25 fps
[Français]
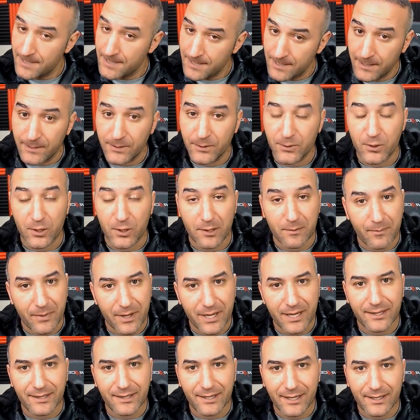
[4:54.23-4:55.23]
j'aurais
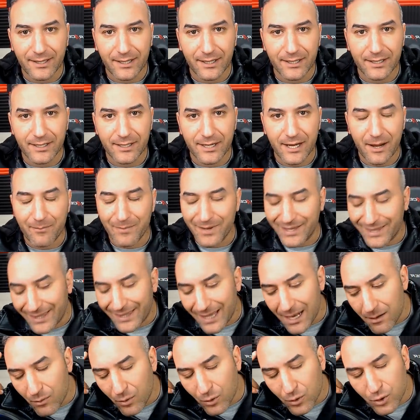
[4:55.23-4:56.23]
payé très très cher. Mais
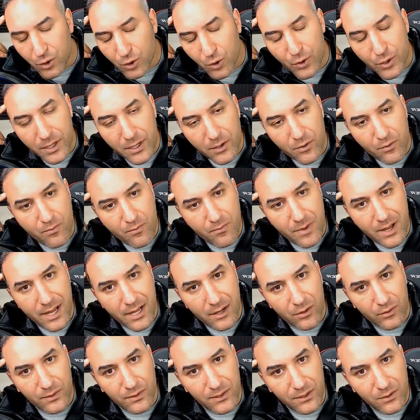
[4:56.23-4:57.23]
tellement que j'en ai eu
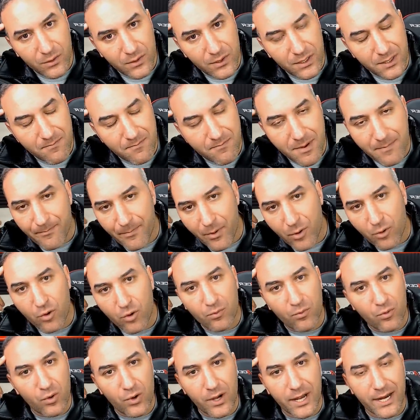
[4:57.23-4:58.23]
marre aussi, je sais même pas
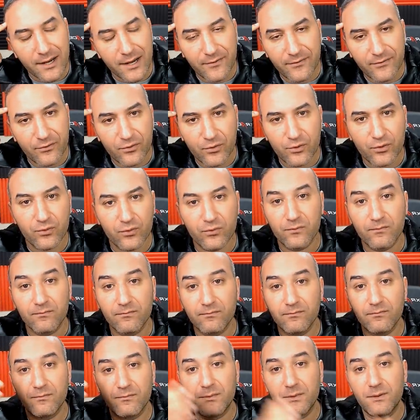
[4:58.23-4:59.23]
comment elle est venue.
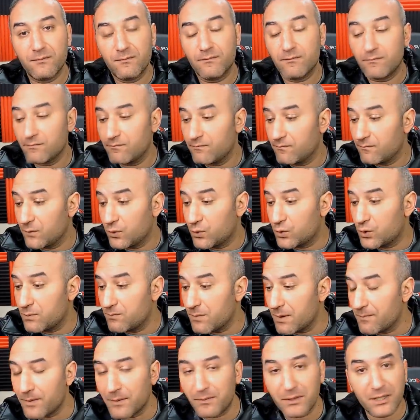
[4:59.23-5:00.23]
Je sais
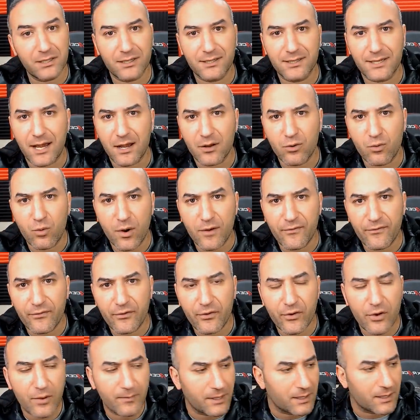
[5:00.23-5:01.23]
même pas, peut-être c'est un
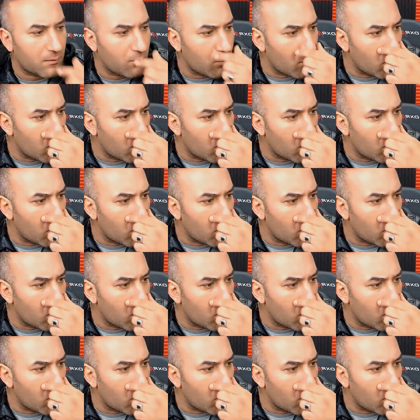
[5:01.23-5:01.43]
coiffeur, peut-être mon